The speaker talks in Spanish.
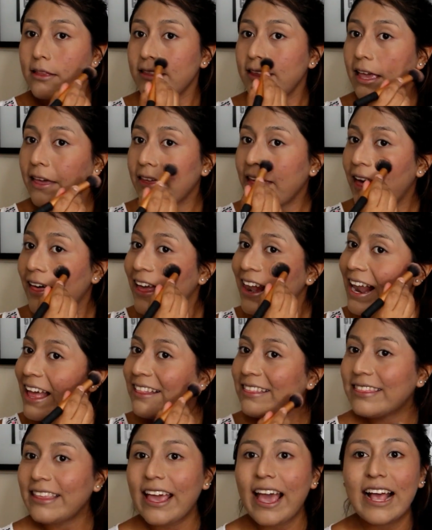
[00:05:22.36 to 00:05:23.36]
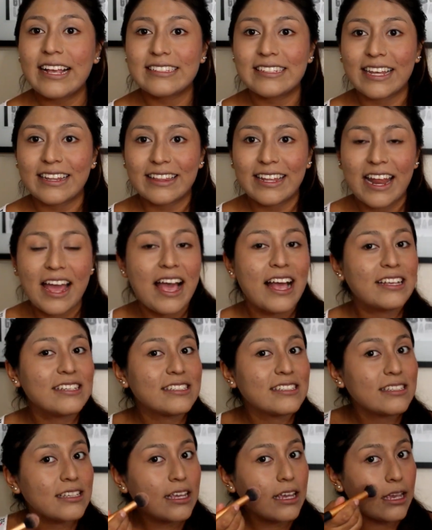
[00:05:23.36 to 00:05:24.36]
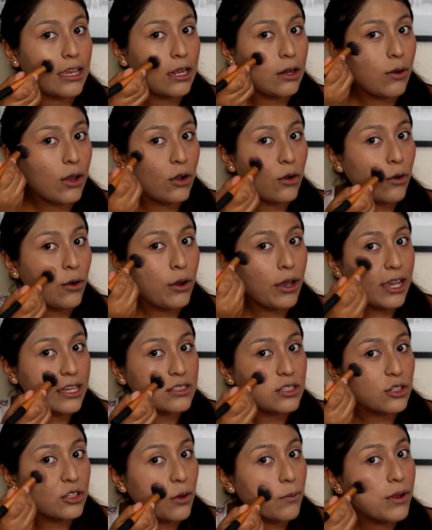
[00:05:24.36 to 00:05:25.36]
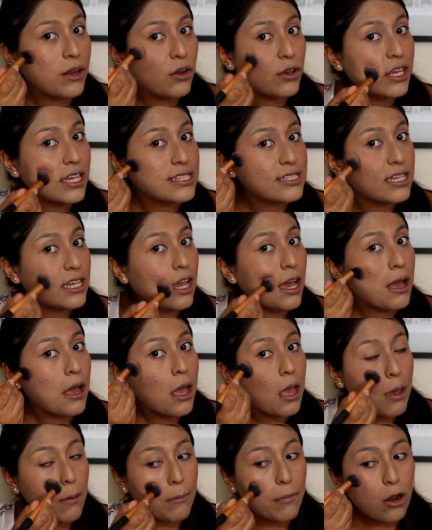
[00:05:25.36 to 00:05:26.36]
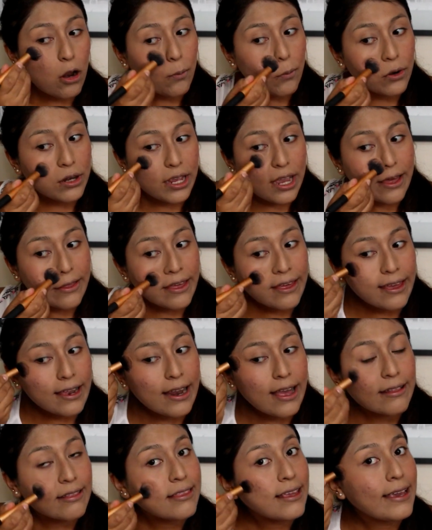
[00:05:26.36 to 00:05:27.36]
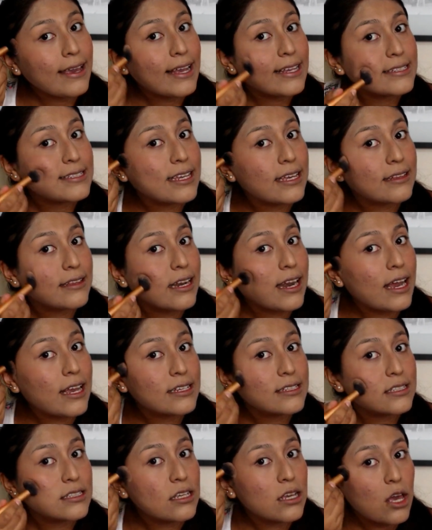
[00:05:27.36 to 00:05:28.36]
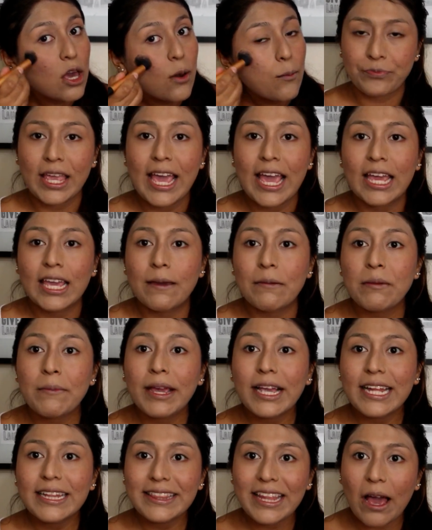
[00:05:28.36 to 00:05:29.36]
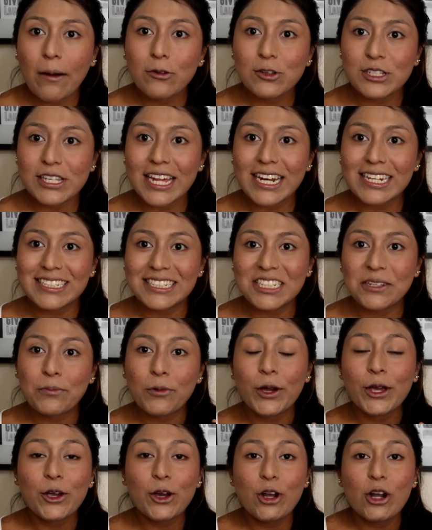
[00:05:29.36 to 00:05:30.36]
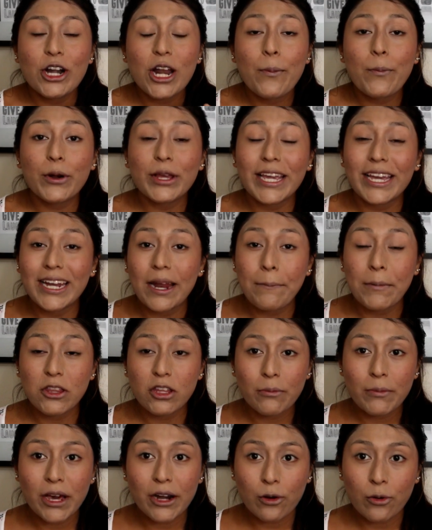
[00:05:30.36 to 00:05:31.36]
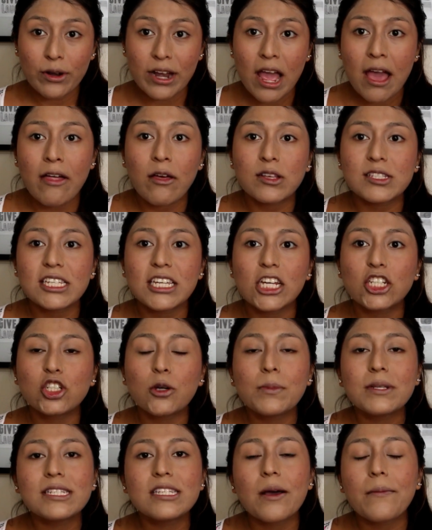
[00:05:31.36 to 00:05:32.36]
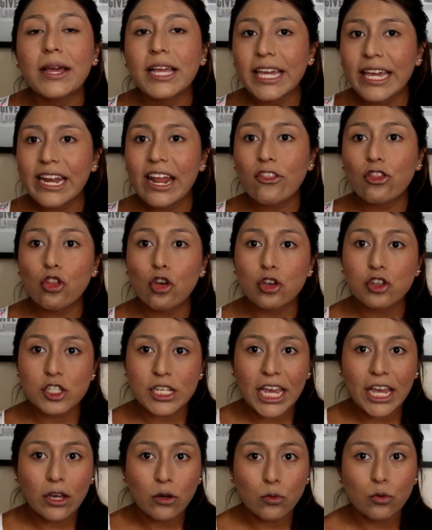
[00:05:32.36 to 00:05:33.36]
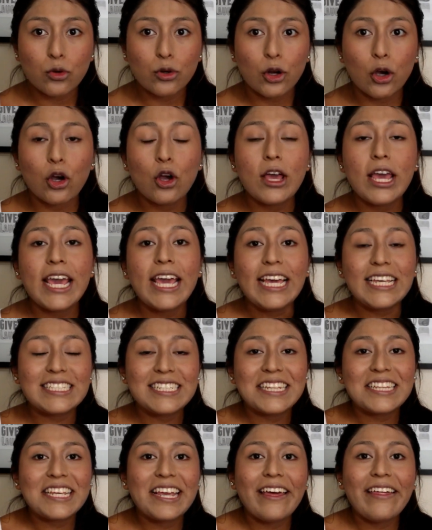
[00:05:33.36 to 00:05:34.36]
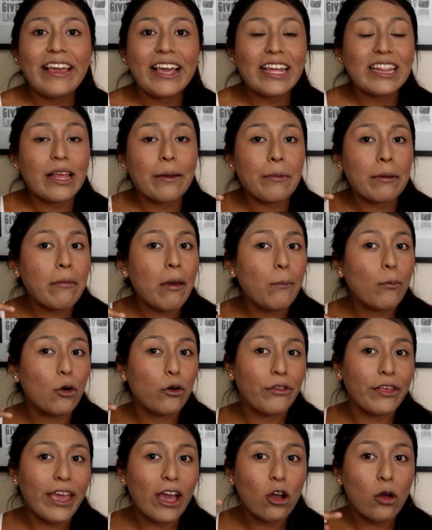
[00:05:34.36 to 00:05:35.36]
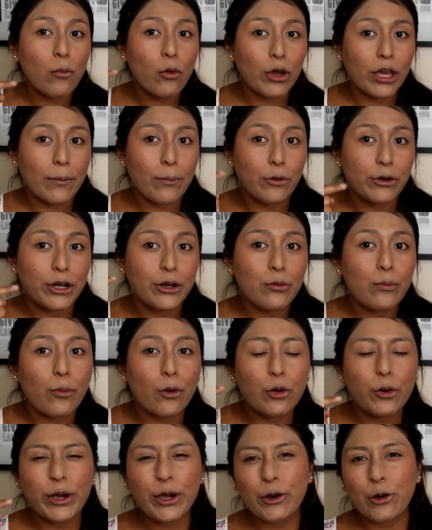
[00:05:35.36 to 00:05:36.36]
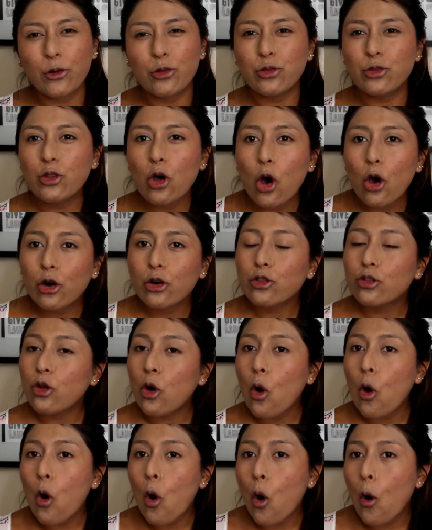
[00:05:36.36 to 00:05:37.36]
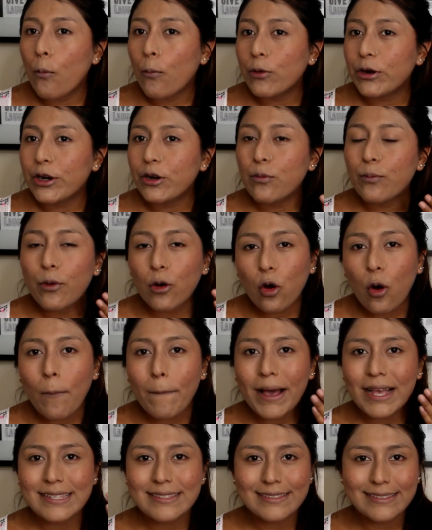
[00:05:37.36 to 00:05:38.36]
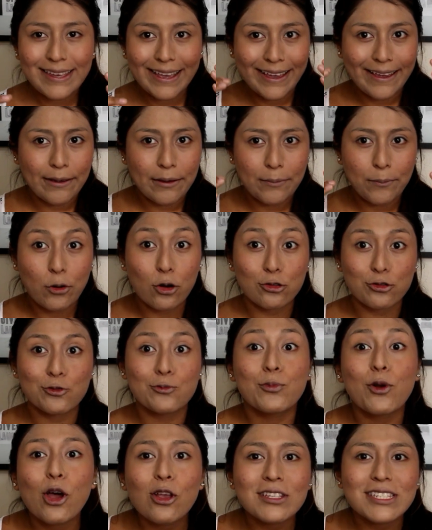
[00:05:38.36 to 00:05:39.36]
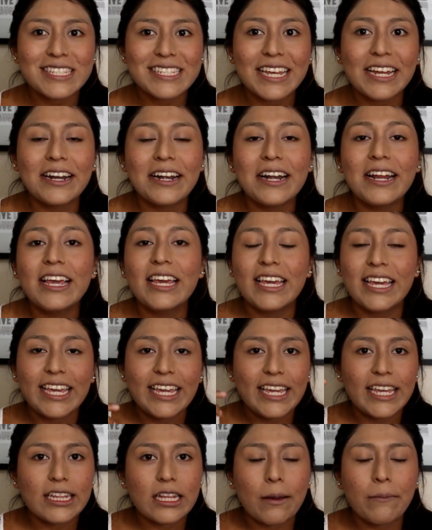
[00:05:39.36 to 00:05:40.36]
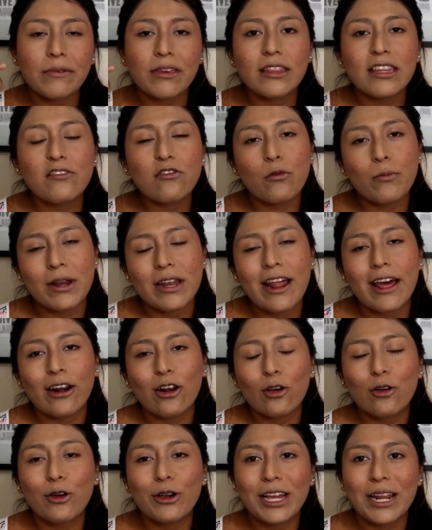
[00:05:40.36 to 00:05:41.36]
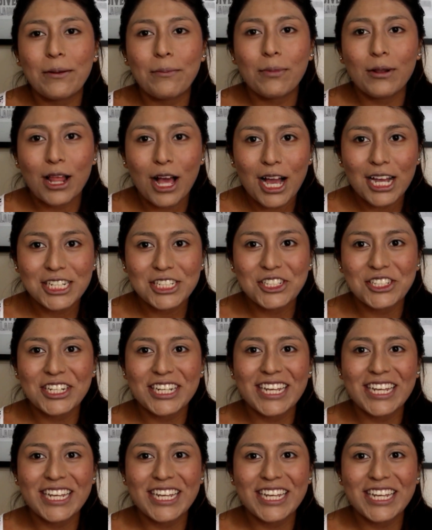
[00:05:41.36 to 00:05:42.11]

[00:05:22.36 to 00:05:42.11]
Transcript: Desde adelante hacia atrás. Y luego eso también lo que hacía. Me lo ponía de adelante hacia atrás. Y a mí me encantaba usar este tipo de colores porque era medio amarronado, así que yo pensaba que era dos en uno y sentía de que también me podía como que poner un poco de contorno o poner un poco más de bronzer y también difuminarlo con el blush